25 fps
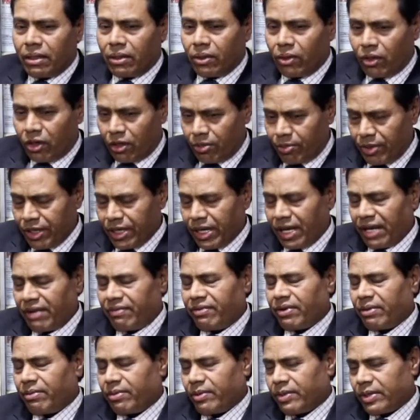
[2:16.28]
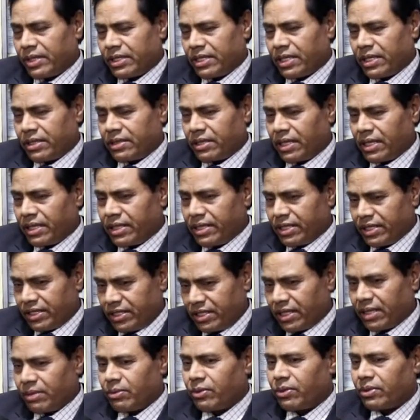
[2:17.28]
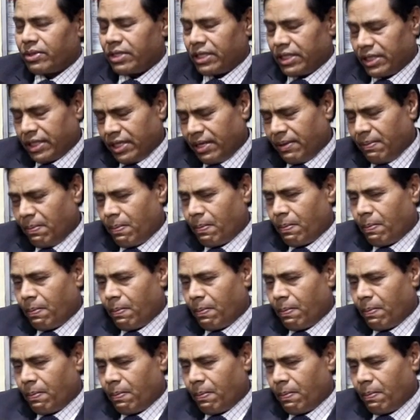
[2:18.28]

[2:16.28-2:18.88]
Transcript: और भी ट्रैफिक व्यवस्था सारी डिस्टर्ब होती है